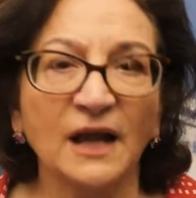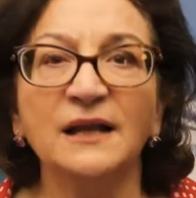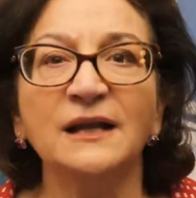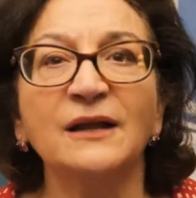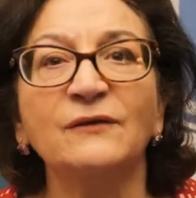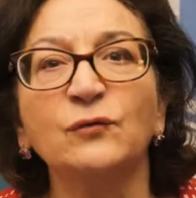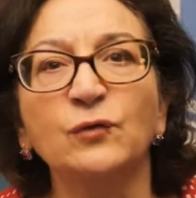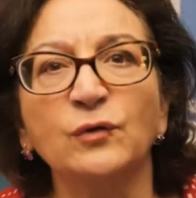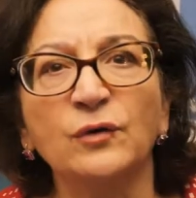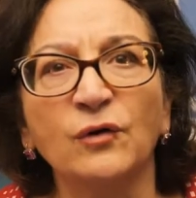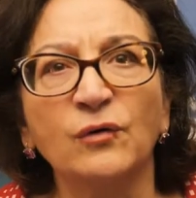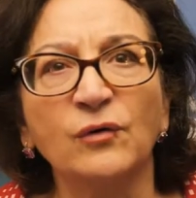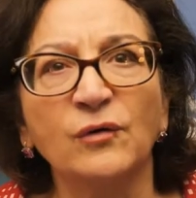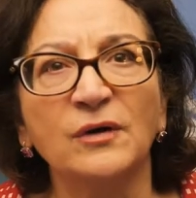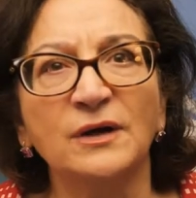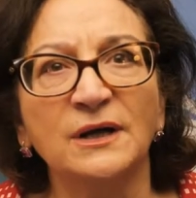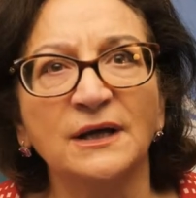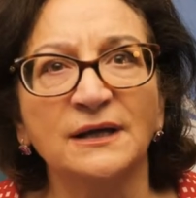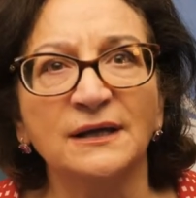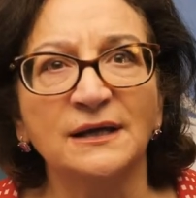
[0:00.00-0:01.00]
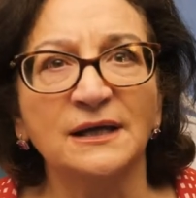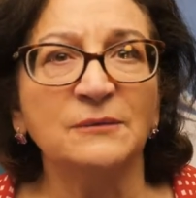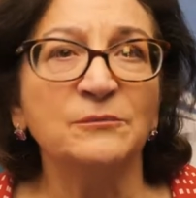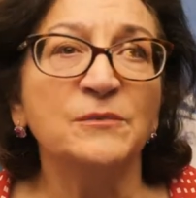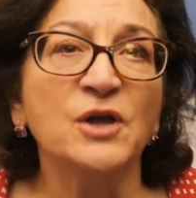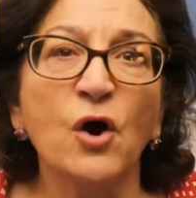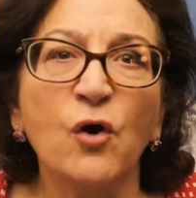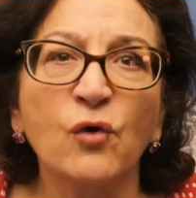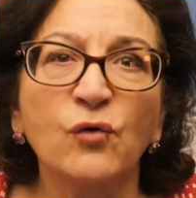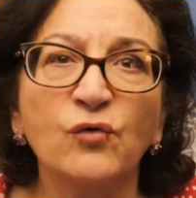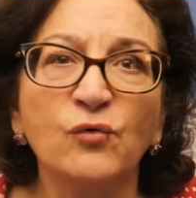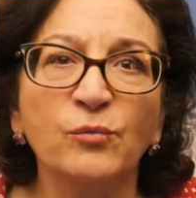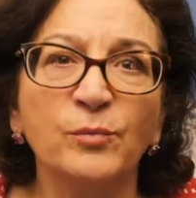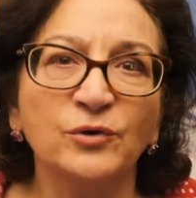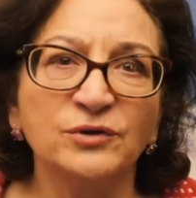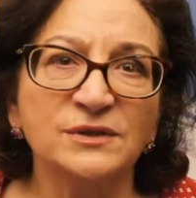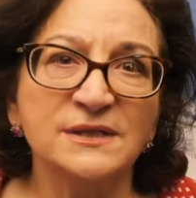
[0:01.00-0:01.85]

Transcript: lavoro eh, e mi occupo